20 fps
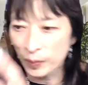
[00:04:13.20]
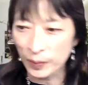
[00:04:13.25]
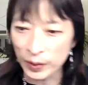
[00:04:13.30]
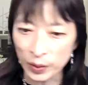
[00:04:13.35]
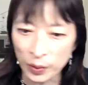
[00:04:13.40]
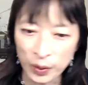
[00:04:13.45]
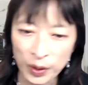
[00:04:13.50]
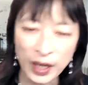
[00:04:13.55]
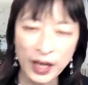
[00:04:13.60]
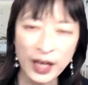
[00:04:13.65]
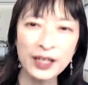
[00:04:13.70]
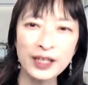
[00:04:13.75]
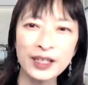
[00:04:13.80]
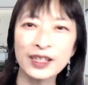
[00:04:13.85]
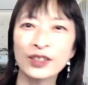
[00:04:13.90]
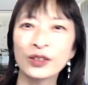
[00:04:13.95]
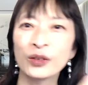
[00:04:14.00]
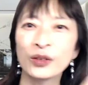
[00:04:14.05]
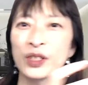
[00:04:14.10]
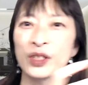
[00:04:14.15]
余計に
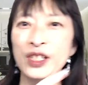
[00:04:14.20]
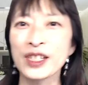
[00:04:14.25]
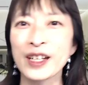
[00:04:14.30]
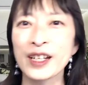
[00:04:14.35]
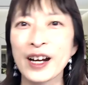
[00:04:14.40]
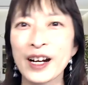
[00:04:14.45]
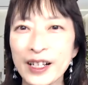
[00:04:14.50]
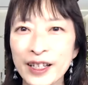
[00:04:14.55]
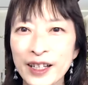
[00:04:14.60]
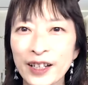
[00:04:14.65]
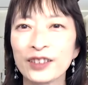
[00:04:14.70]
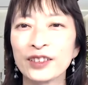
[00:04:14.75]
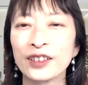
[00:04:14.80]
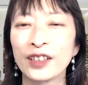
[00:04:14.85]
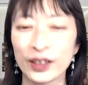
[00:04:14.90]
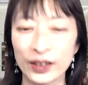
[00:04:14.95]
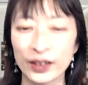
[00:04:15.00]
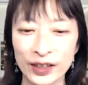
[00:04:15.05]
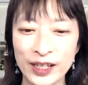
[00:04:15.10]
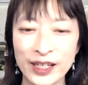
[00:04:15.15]
人に知られたく
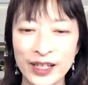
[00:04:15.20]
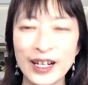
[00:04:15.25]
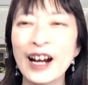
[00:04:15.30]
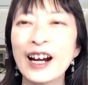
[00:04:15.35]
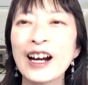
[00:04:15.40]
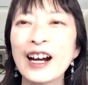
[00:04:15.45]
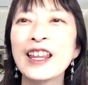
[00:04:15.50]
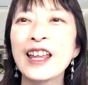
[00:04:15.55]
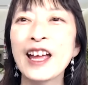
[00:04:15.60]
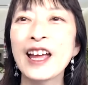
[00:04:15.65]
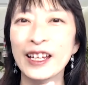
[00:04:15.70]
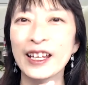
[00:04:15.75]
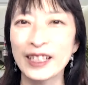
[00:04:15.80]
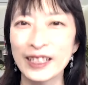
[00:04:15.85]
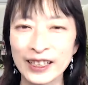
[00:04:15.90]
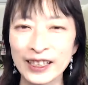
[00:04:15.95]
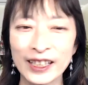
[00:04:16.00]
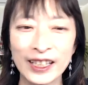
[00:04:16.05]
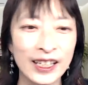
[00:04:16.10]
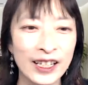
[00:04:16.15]
なる、知られな
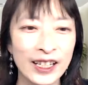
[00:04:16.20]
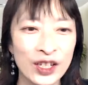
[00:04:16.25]
い、